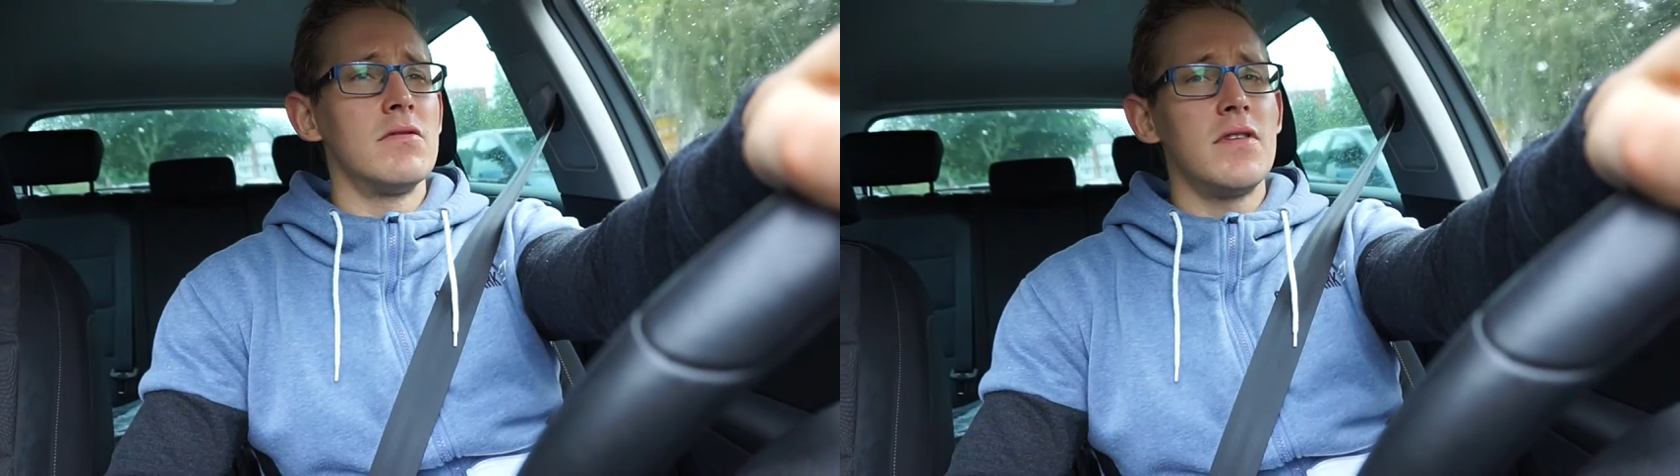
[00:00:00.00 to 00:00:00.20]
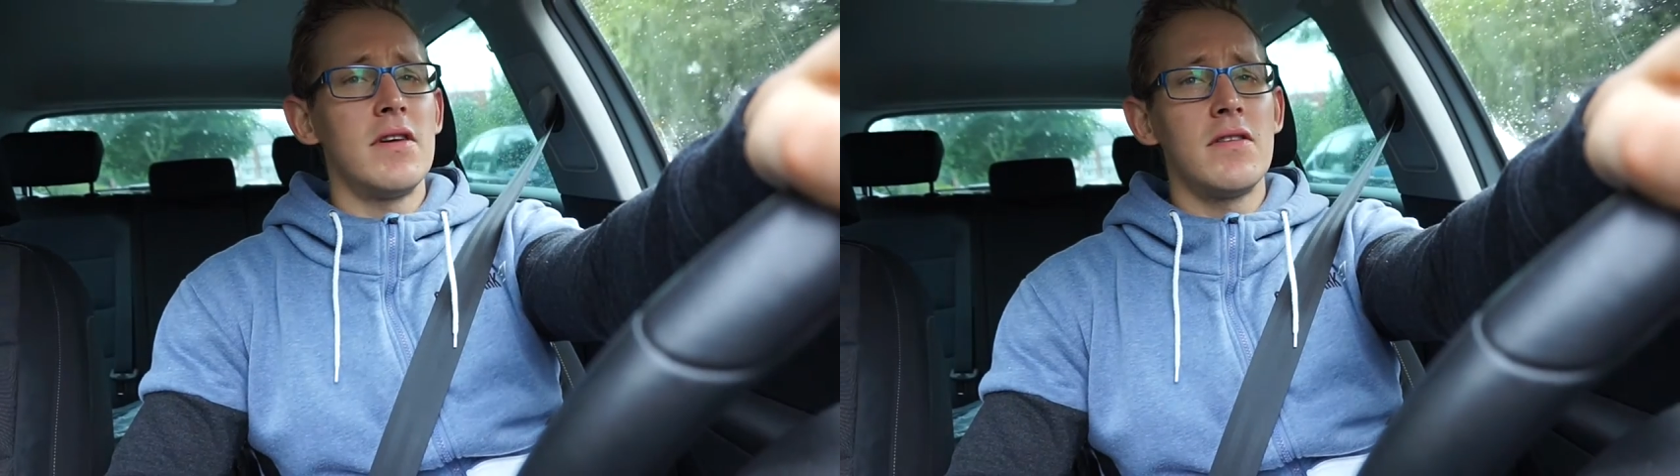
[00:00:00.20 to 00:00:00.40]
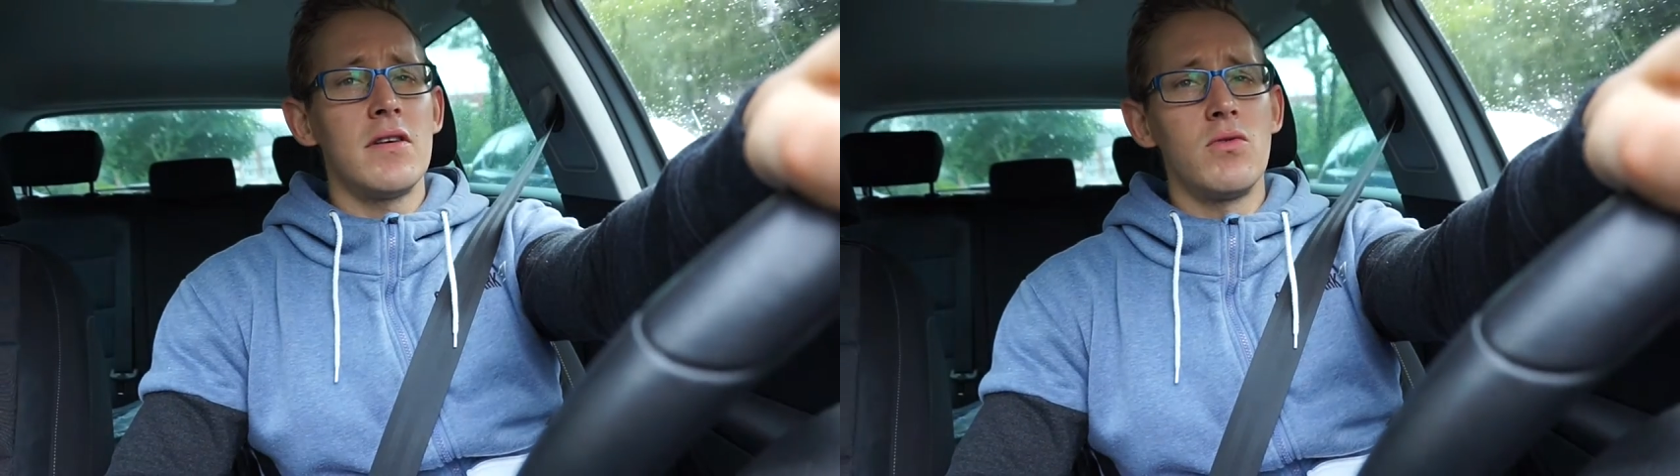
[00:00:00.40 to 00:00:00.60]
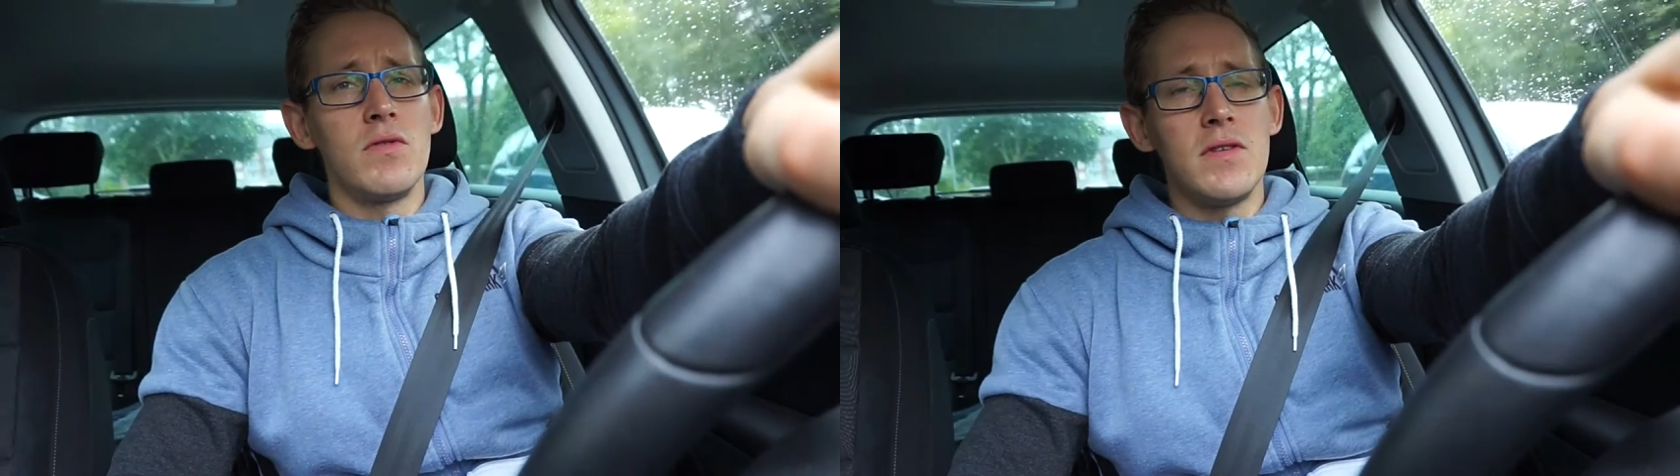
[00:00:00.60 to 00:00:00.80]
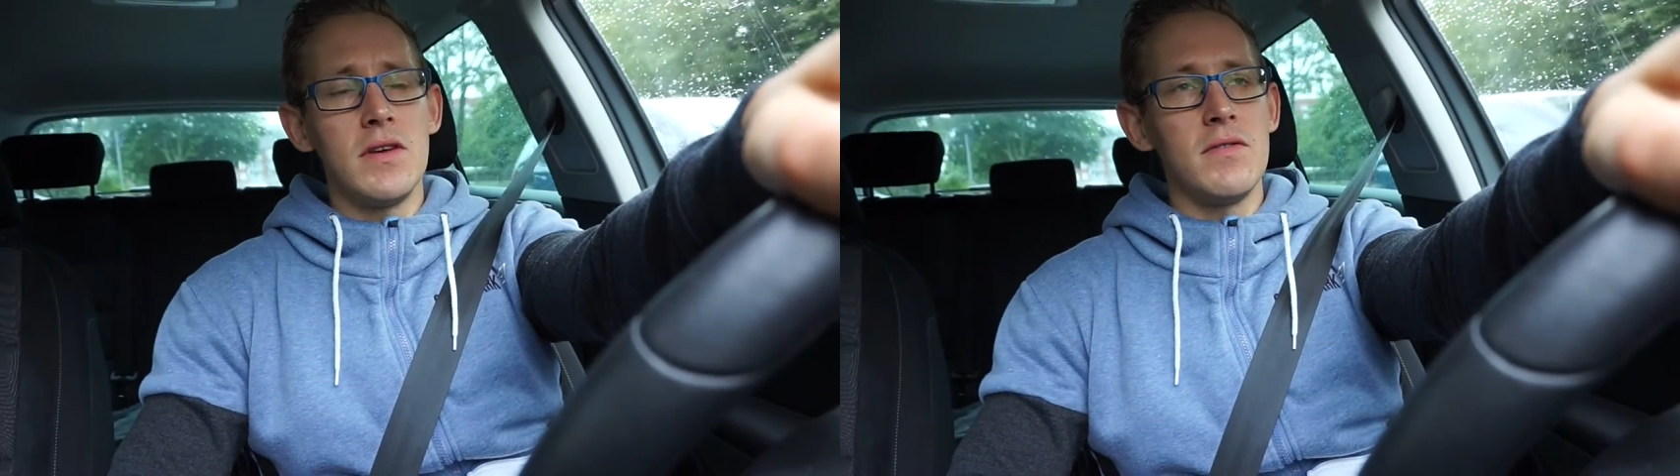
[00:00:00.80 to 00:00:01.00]
sehr, sehr
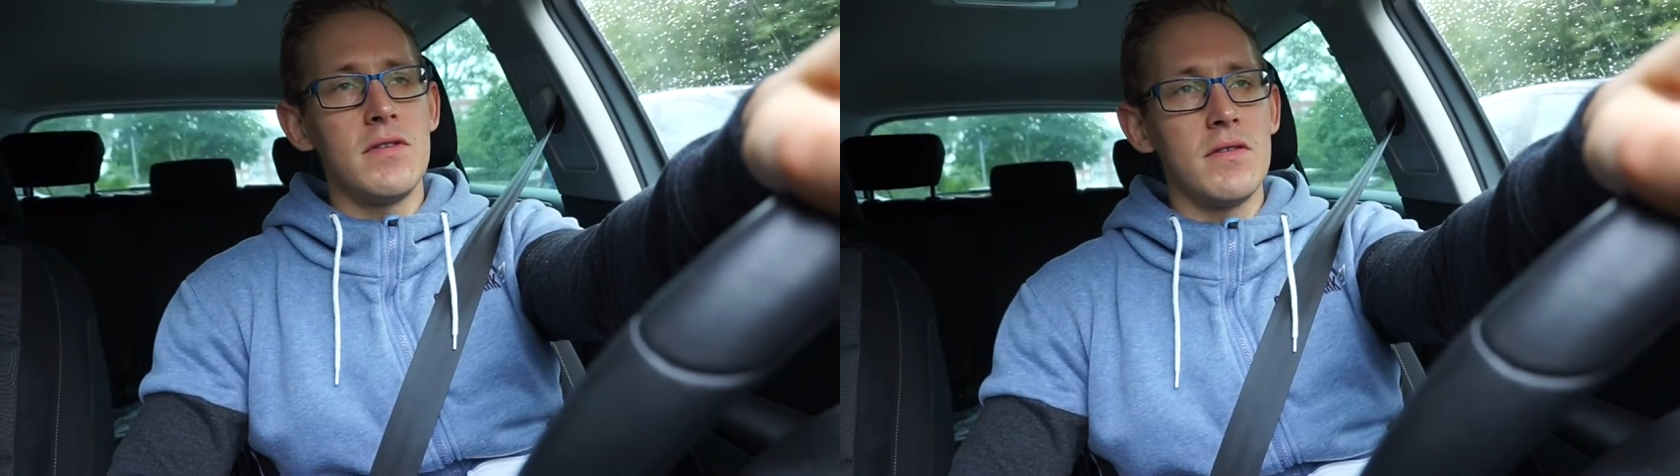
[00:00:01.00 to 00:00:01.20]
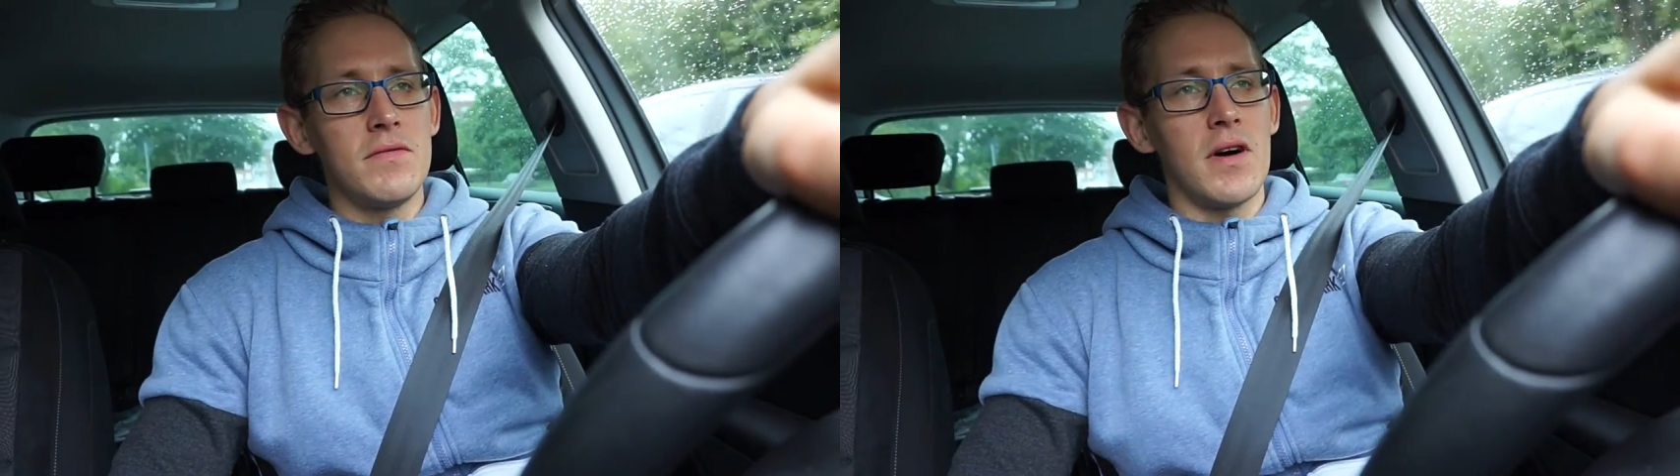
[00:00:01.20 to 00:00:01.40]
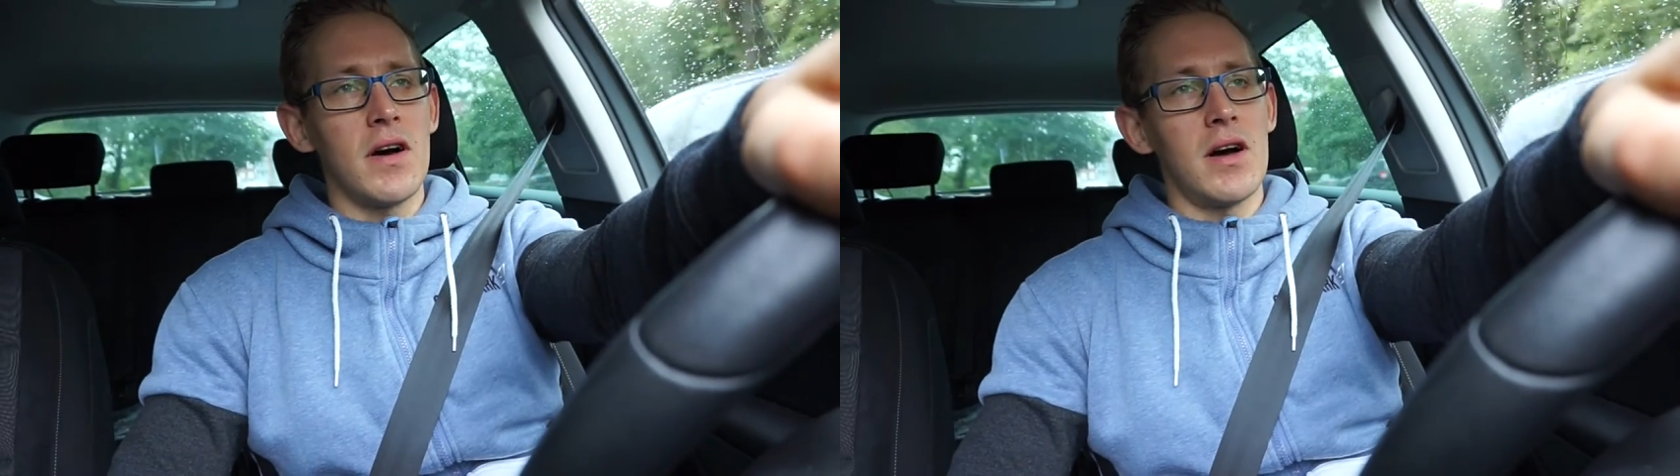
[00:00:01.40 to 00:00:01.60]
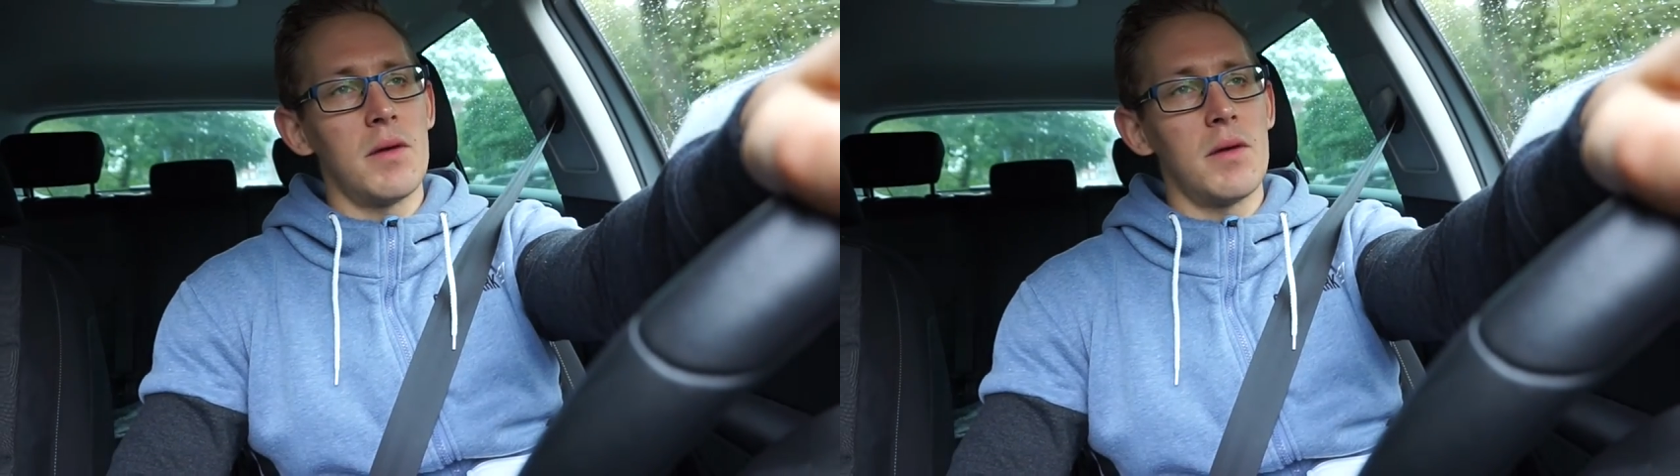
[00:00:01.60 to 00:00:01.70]
hohes Defizit fahre.